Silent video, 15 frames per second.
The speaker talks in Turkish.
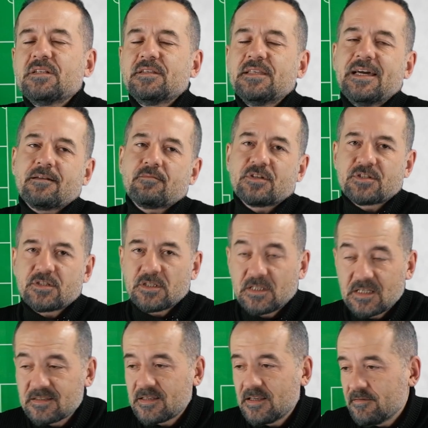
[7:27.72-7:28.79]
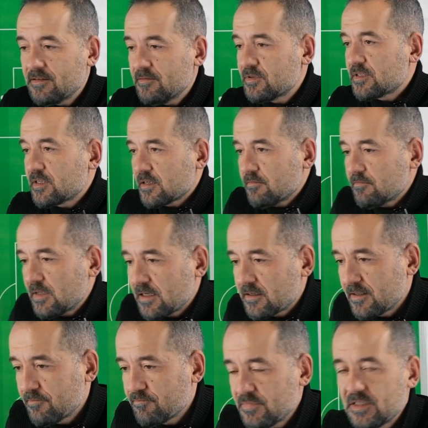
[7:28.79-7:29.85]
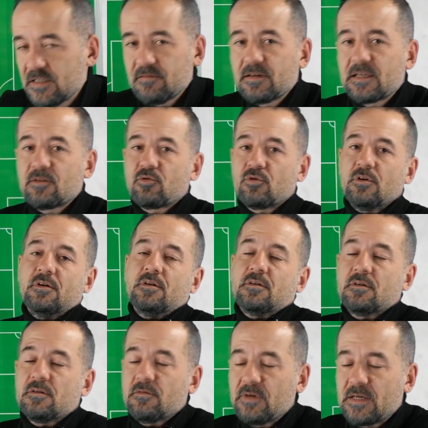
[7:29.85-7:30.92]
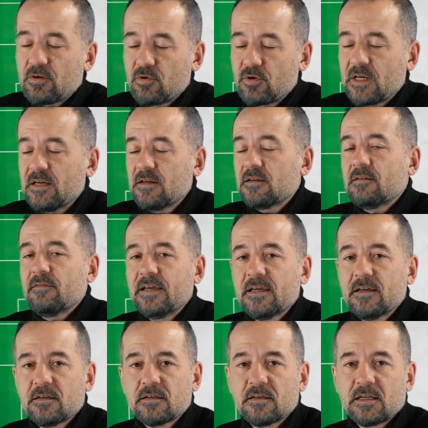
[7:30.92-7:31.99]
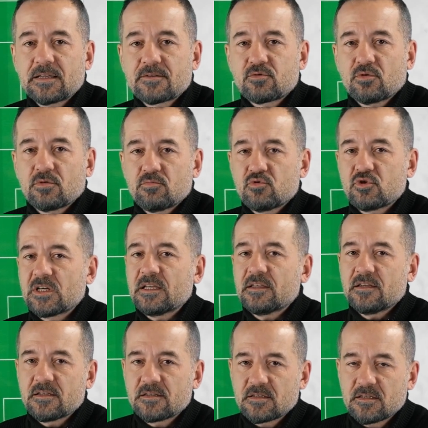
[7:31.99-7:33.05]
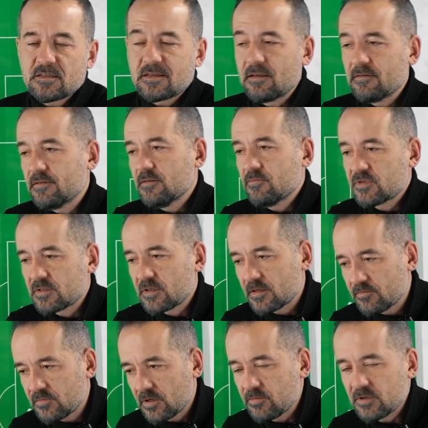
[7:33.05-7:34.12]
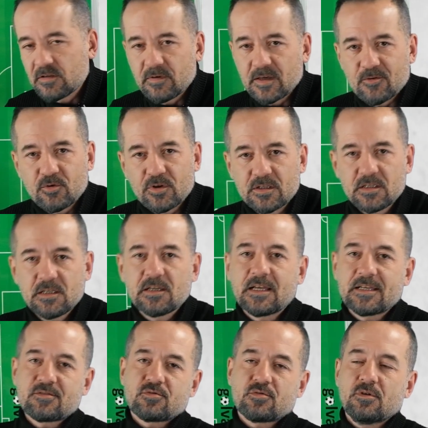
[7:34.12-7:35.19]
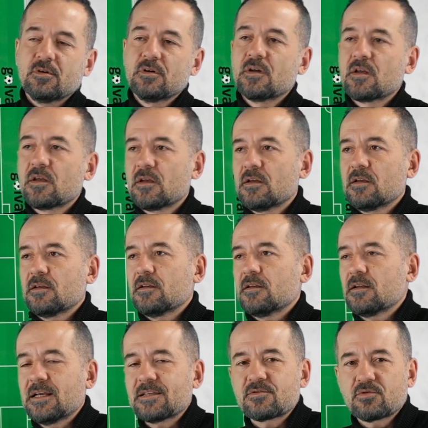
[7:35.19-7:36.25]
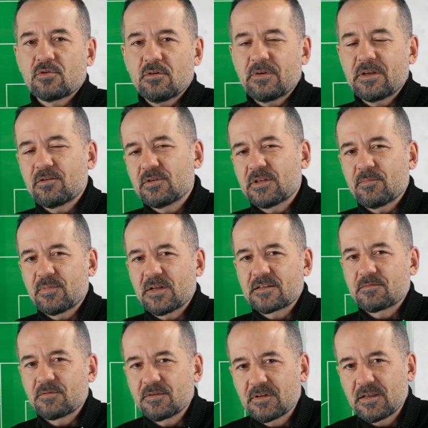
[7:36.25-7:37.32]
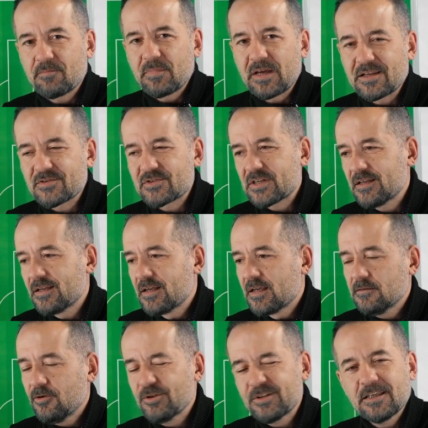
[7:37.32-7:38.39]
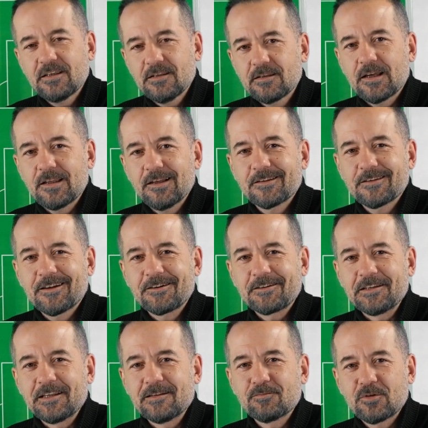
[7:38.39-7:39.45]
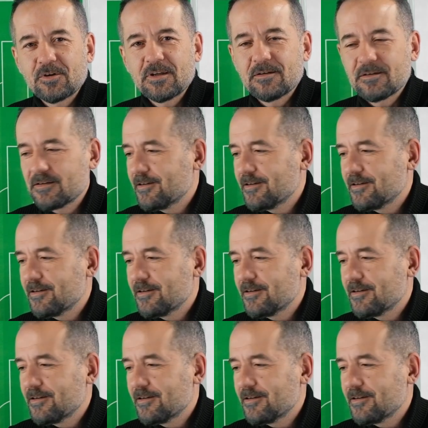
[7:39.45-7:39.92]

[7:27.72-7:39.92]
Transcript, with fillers: bir diğer maçı yine sevdiğimiz takımlardan biri Verona. Verona ve Lazio'nun mücadelesi. Sevdiğimiz takım tabii ki Verona değil Lazio. E, Lazio Verona deplasmanından bence o da iki tane atar diyelim. Böyle